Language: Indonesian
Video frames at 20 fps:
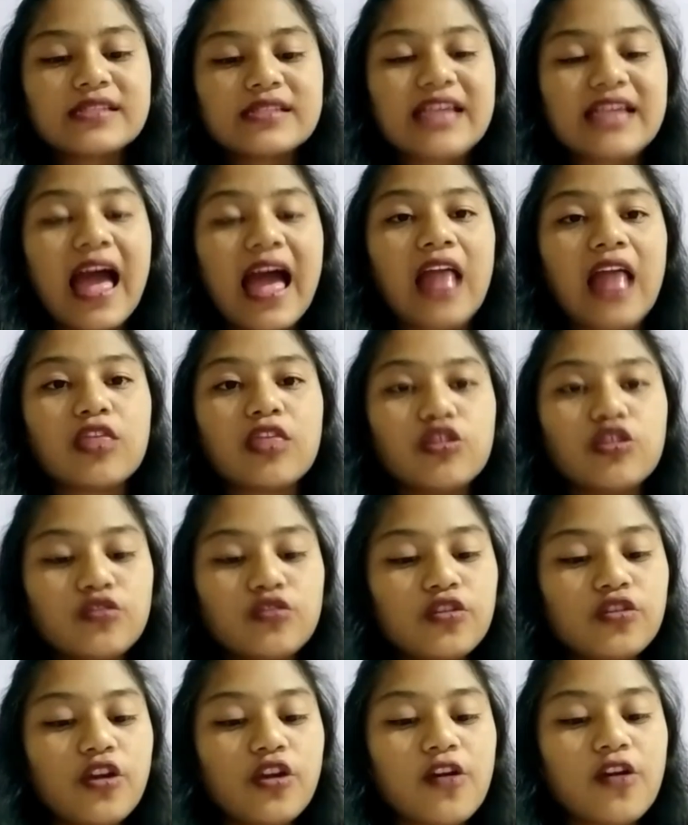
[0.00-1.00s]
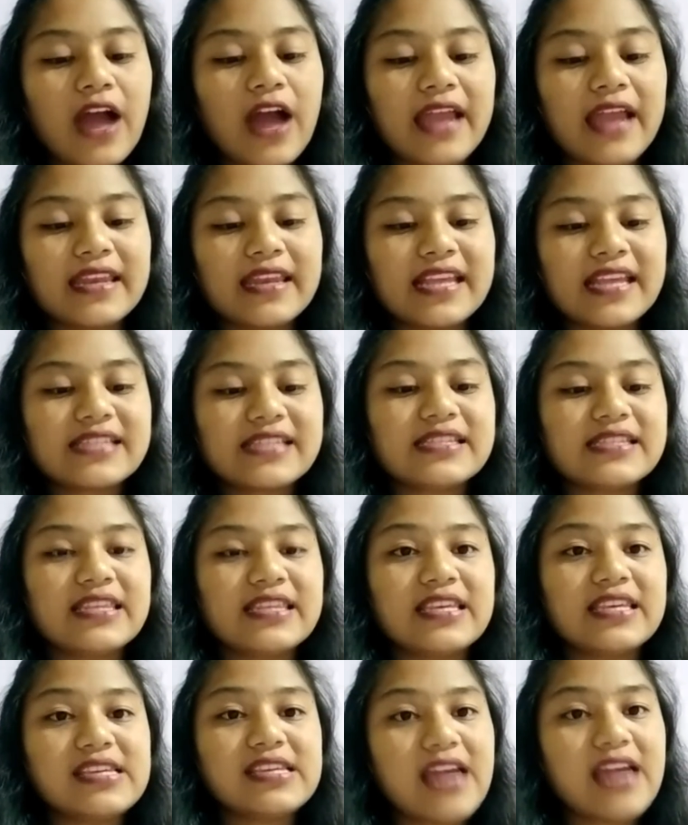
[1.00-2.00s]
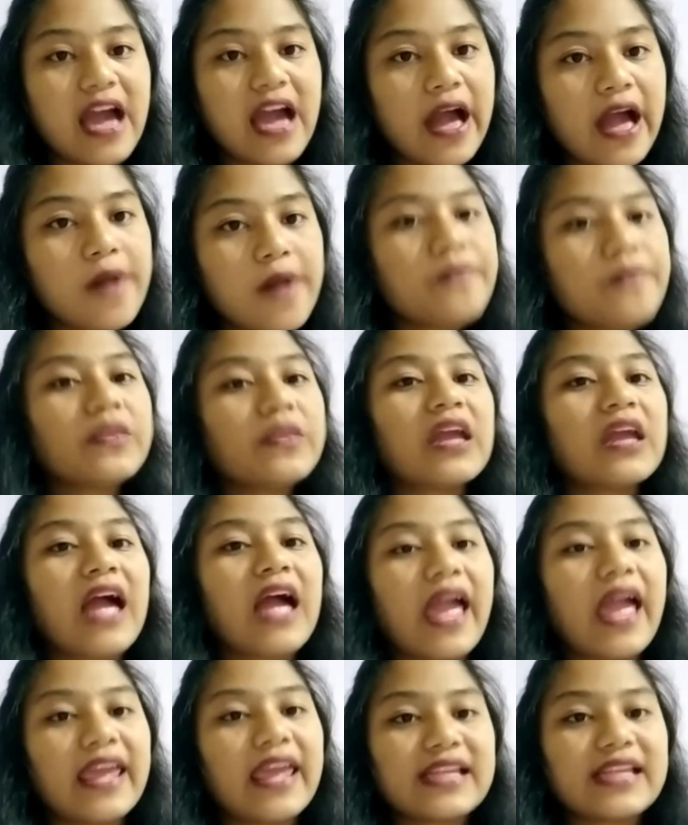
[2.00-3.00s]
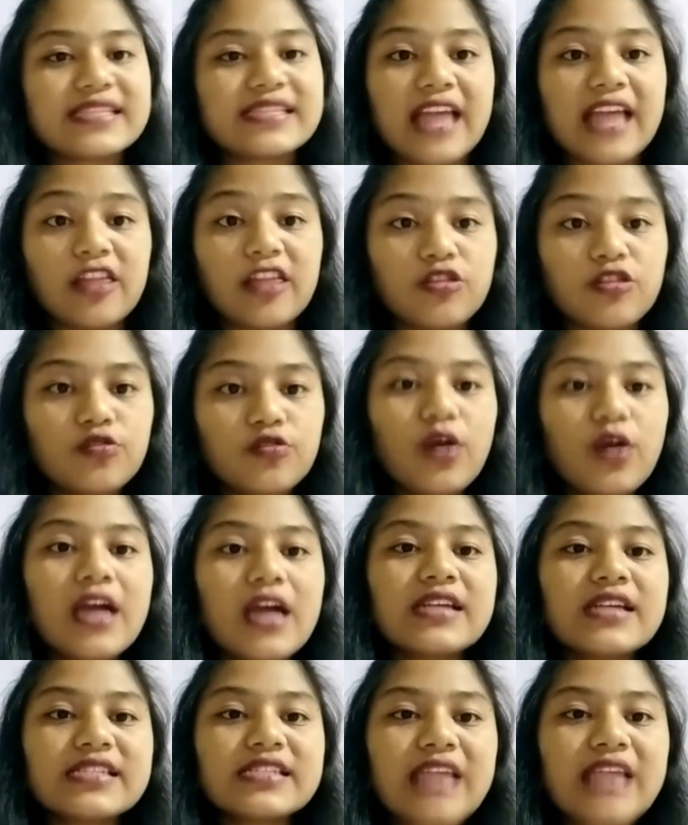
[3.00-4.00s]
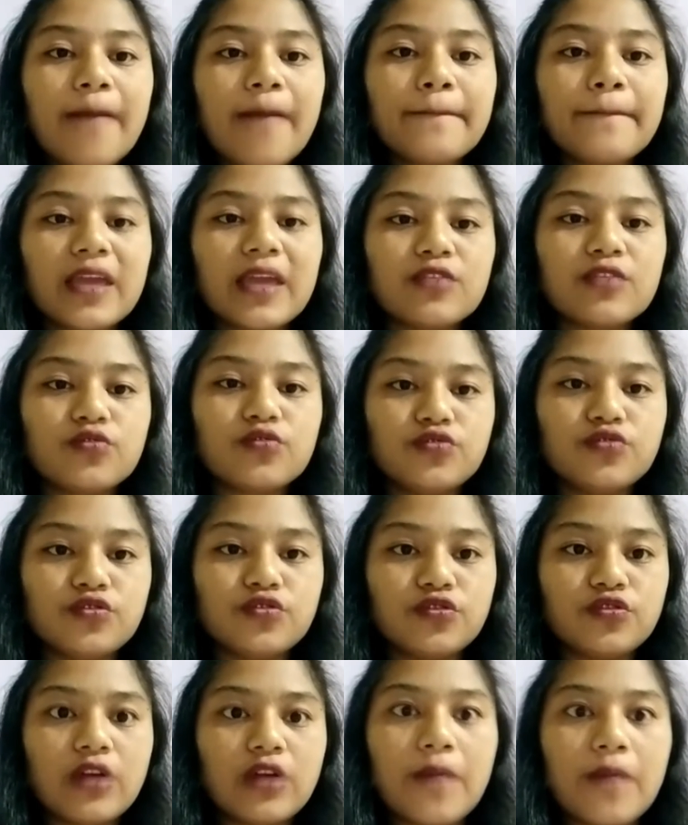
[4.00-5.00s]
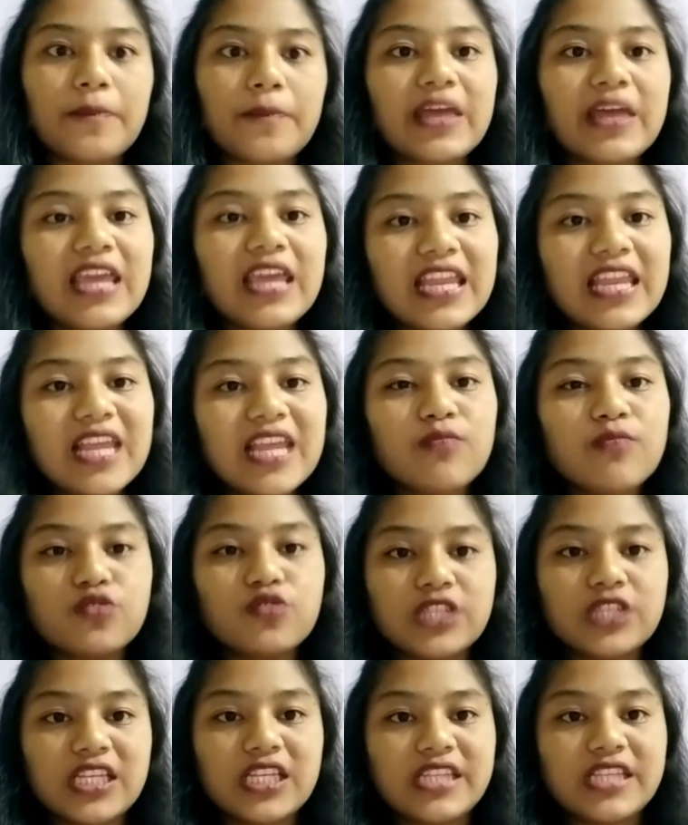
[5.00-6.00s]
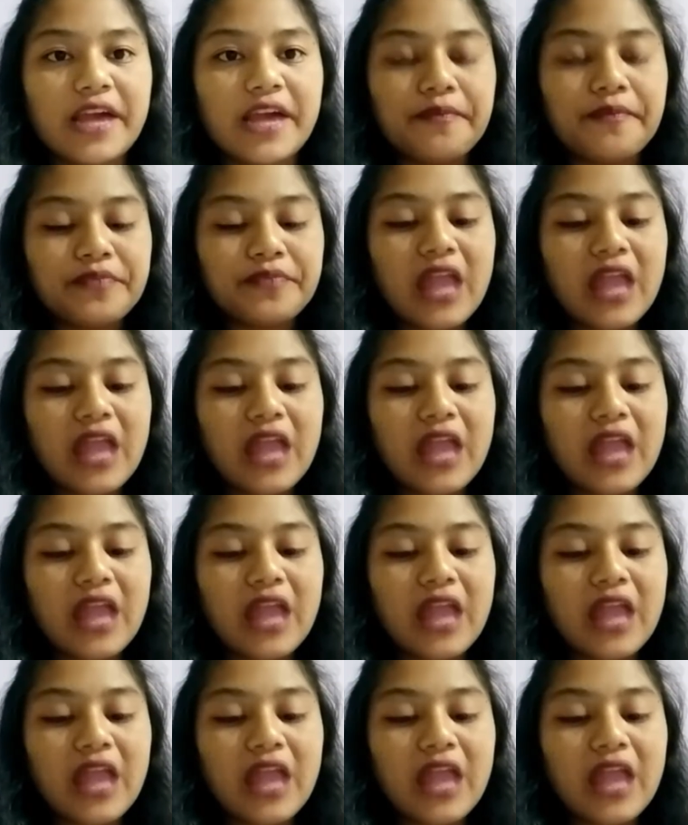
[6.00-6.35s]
1 Yohanes 3 ayat 1 sampai 7. Begini bunyinya.